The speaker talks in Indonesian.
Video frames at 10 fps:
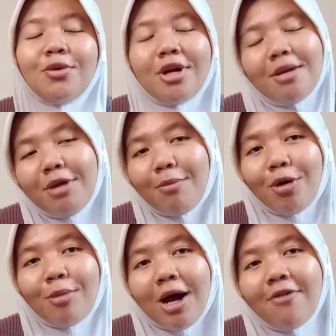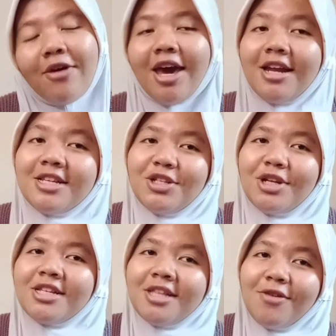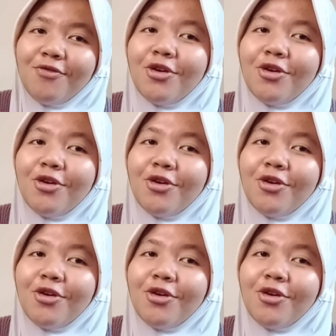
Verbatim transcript: Kurang lebihnya mohon maaf. And see you next time